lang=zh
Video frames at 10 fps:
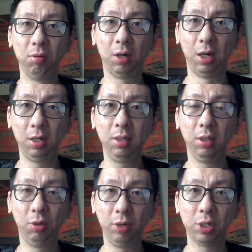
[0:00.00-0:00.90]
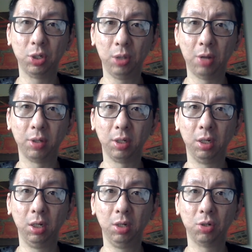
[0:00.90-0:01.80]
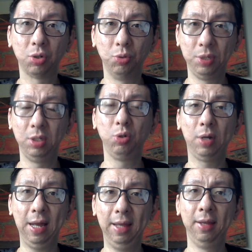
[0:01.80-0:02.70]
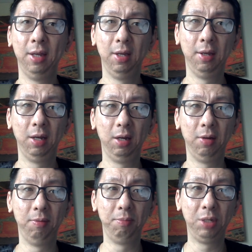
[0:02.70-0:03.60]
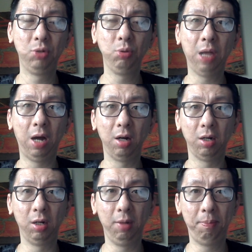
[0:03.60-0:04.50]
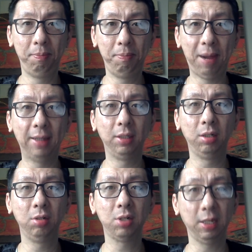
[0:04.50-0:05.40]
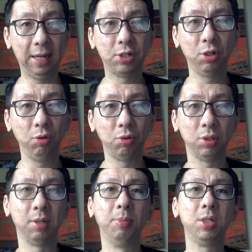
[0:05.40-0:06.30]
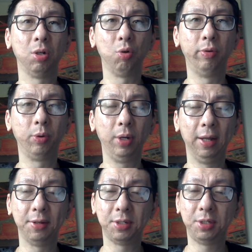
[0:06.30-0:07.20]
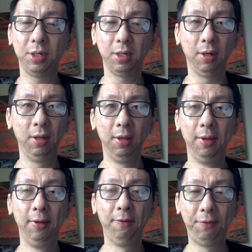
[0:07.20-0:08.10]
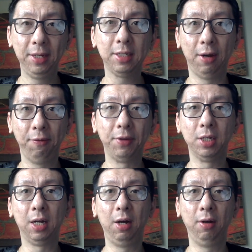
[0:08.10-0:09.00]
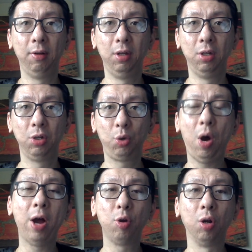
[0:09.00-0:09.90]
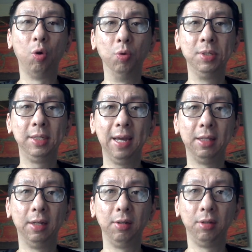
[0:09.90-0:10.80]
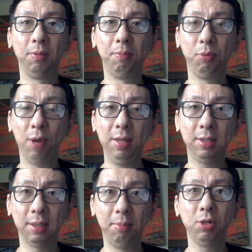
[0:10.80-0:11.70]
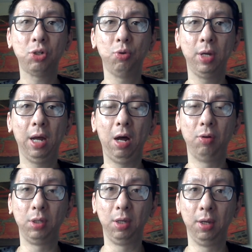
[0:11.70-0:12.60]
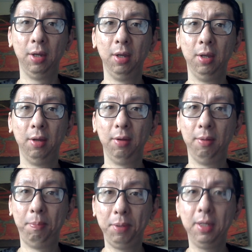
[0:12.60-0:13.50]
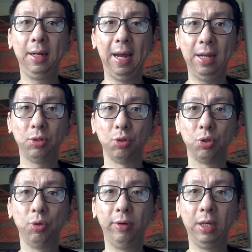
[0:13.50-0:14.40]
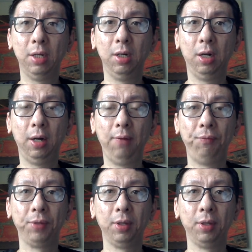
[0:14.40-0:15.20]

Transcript: 很可能会受到这个冲击，就看呃民主党和拜登上台之后就是怎么整郭文贵了。这个非常非常。跨越了红线的，你不管怎么说也好，你，呃，不应该就是作为一个，